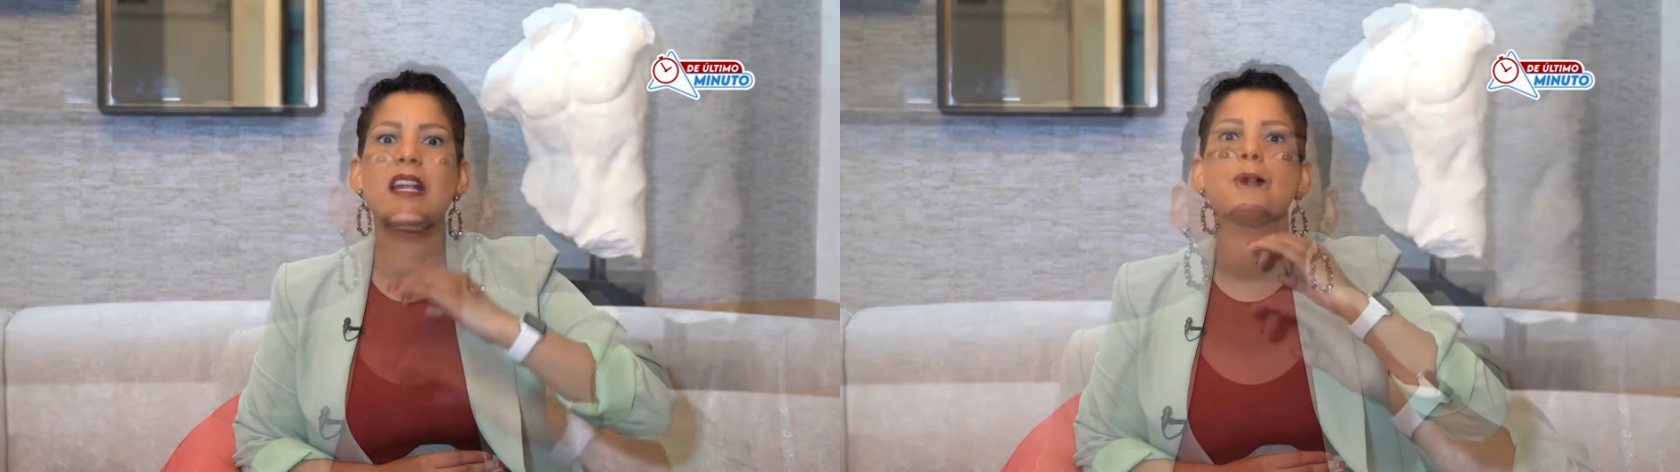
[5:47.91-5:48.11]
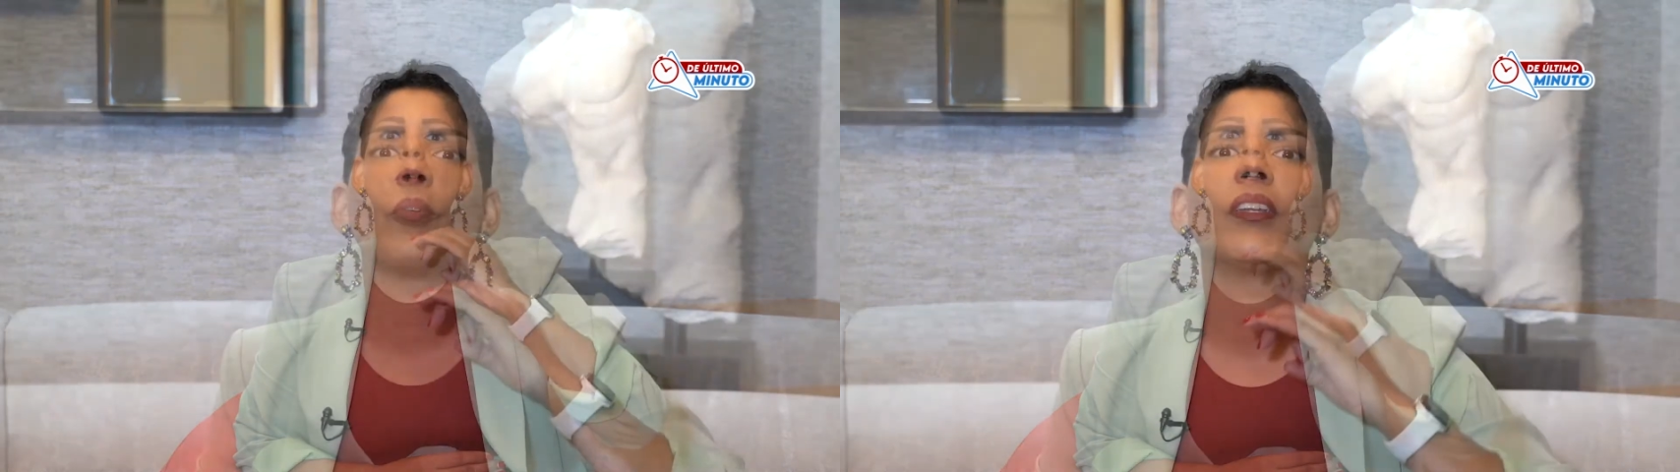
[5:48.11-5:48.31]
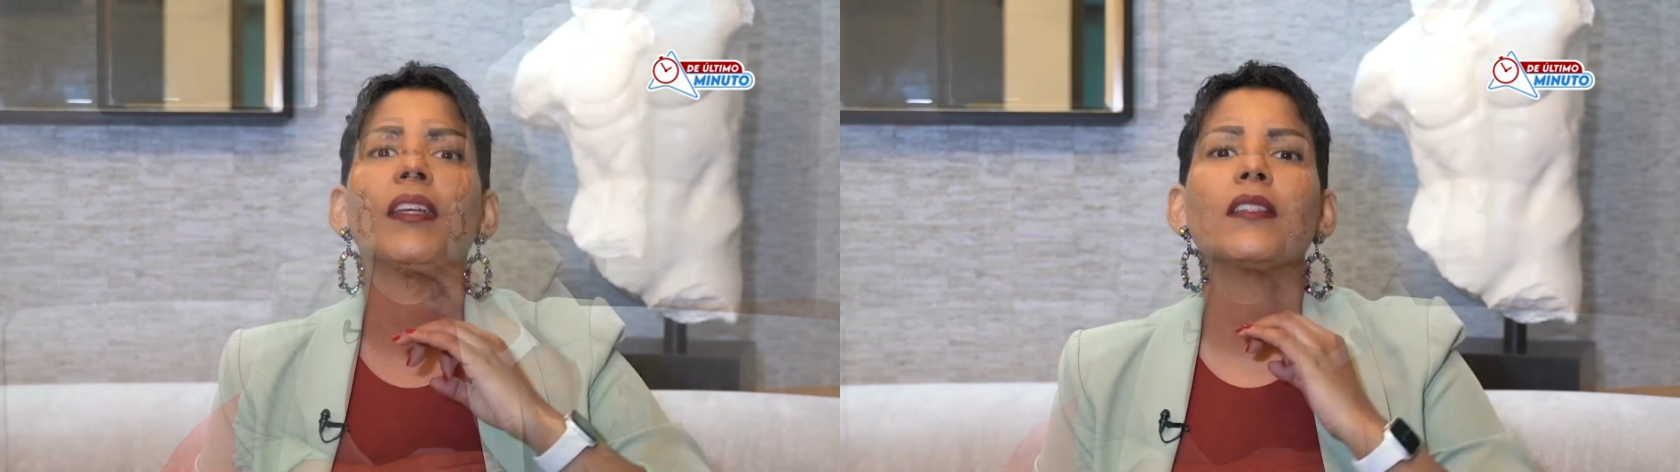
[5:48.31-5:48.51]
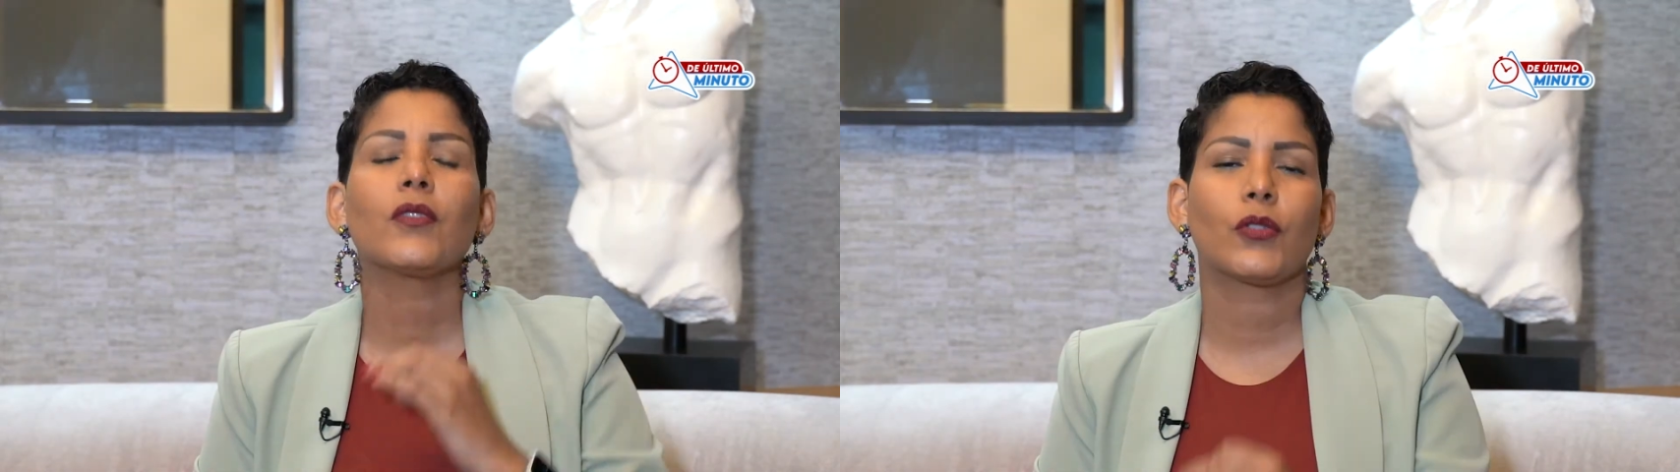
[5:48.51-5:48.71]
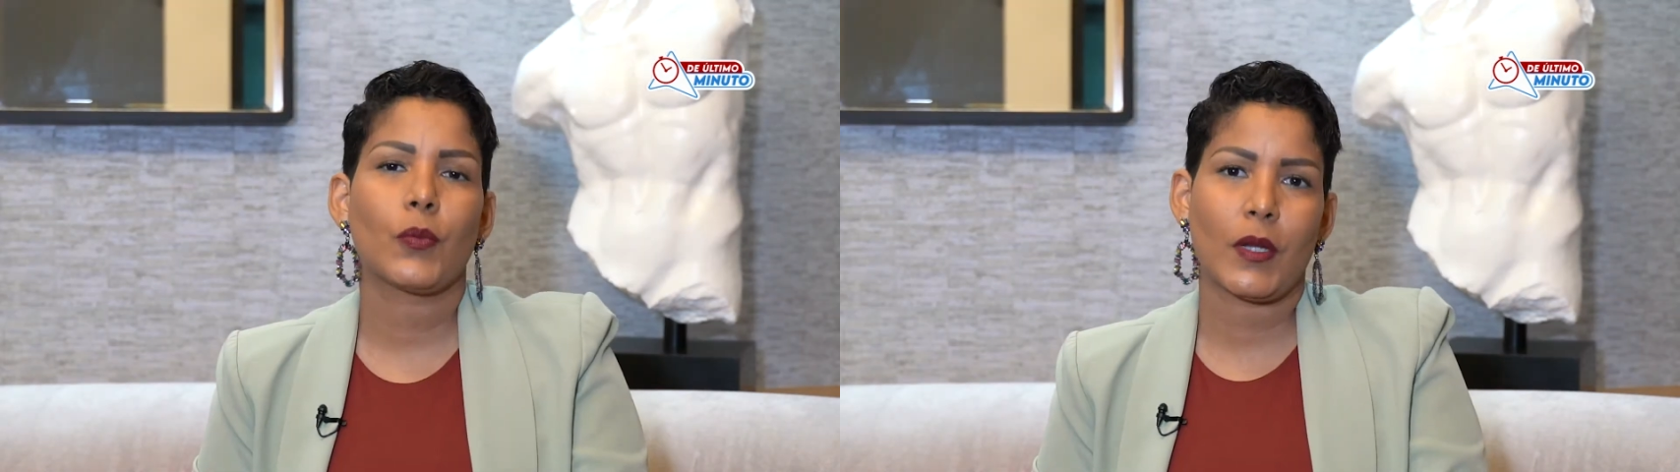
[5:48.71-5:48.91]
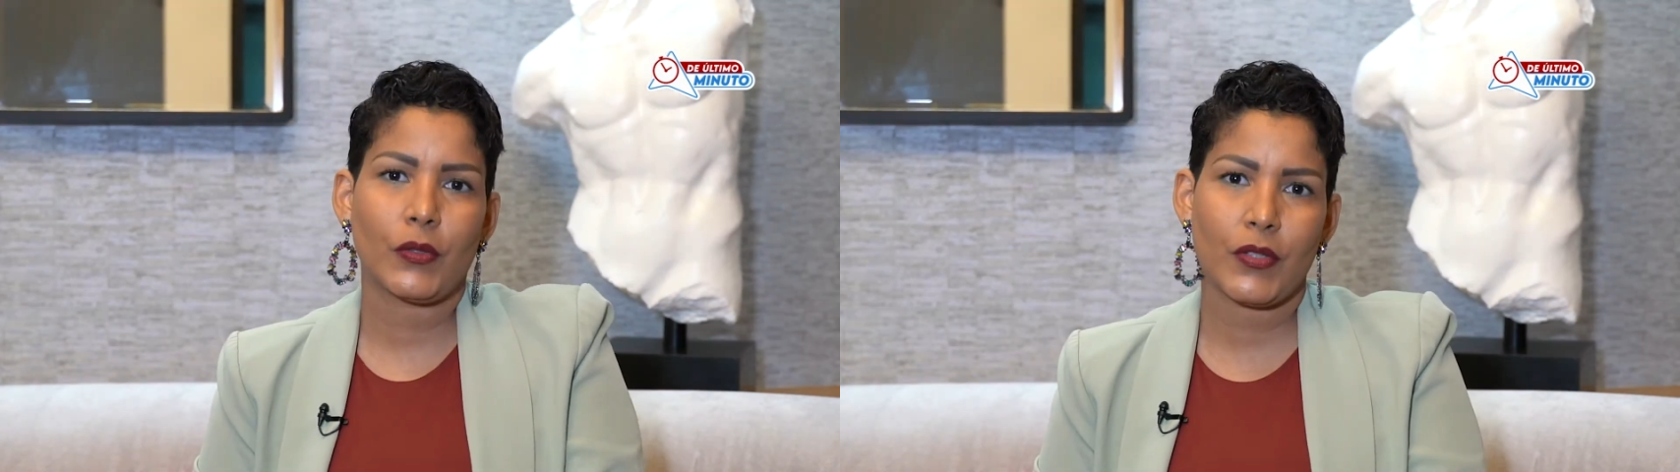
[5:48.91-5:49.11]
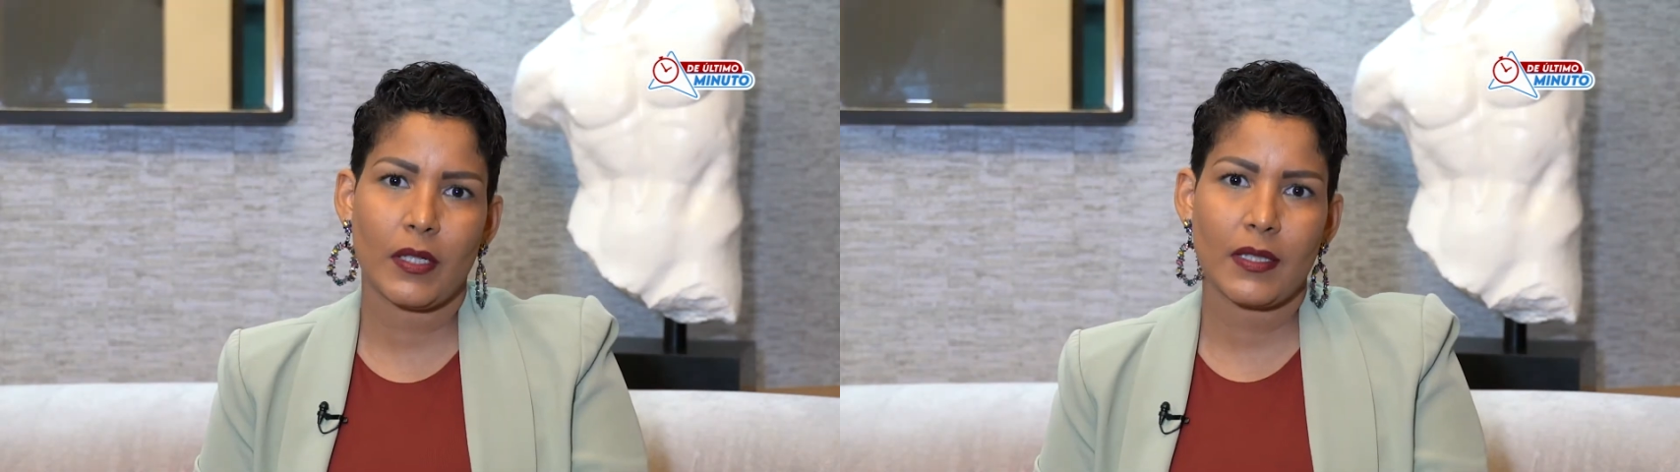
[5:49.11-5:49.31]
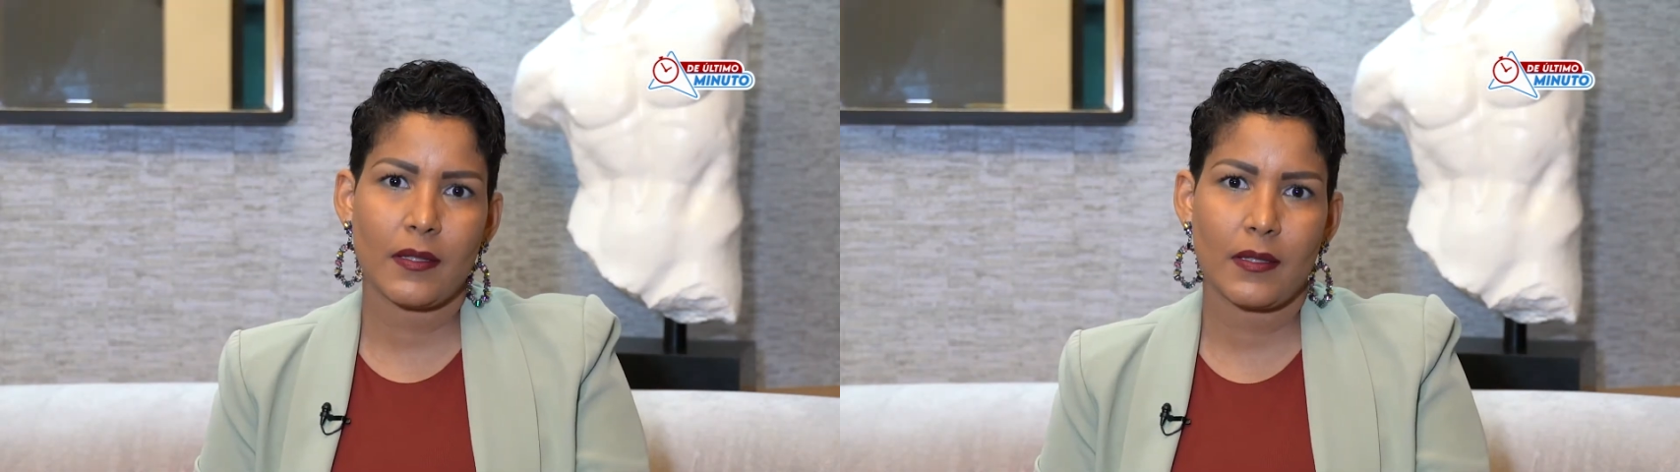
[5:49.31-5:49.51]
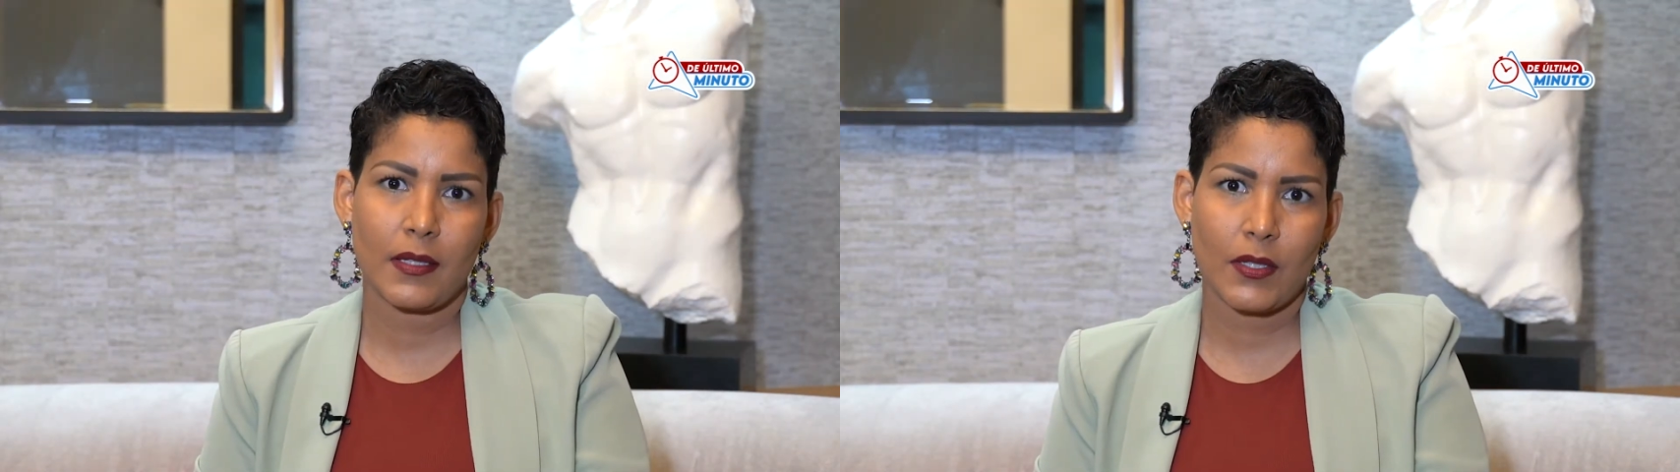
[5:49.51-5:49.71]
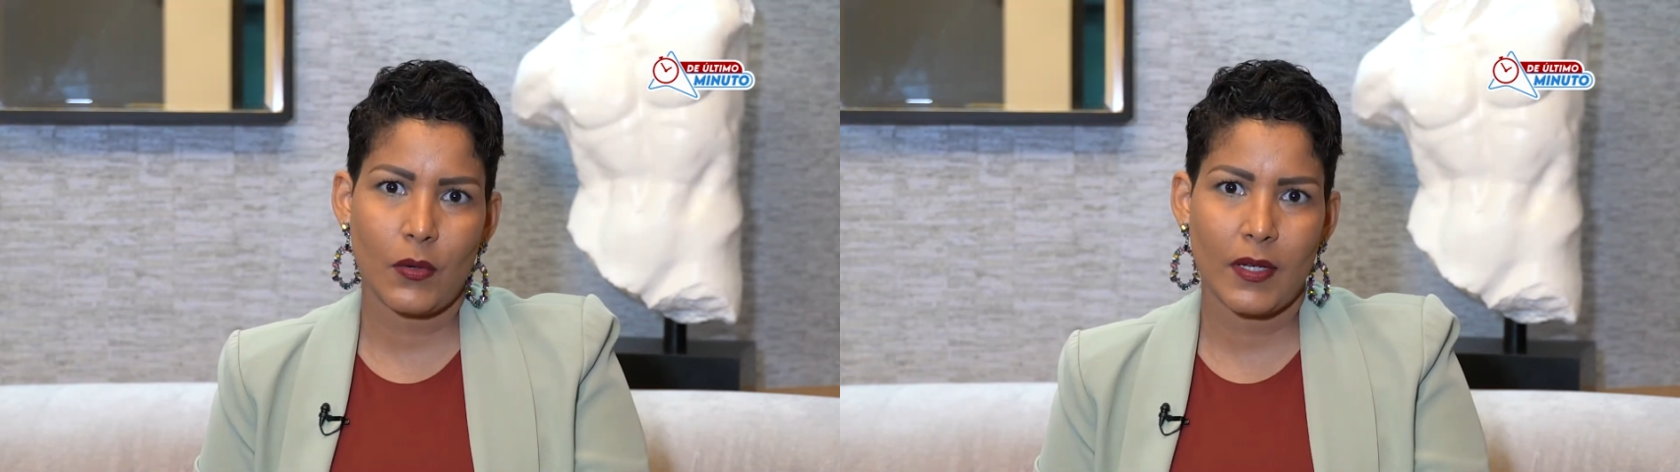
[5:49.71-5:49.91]
el por qué estoy tomando ciertas
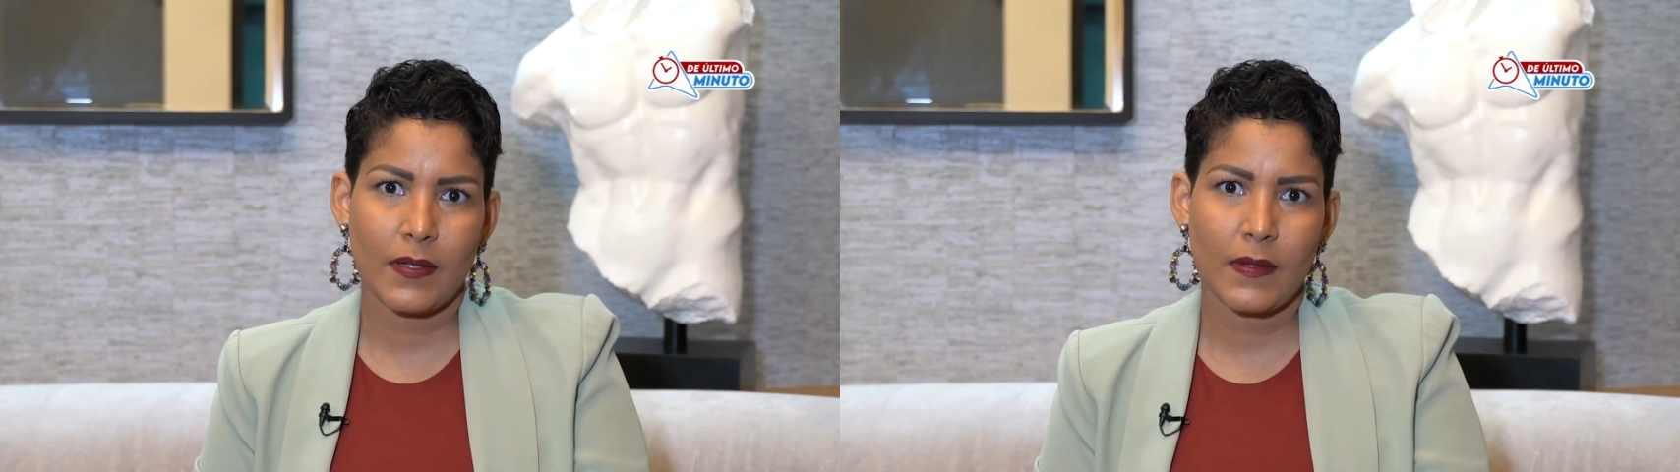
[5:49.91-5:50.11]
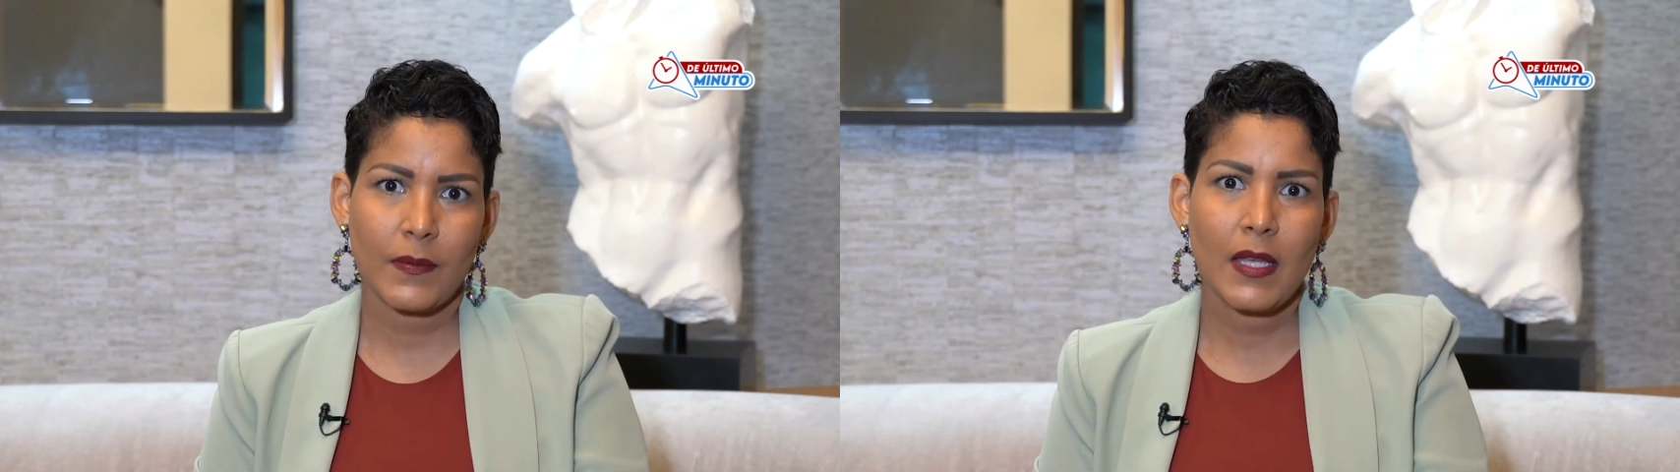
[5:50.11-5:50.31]
decisiones.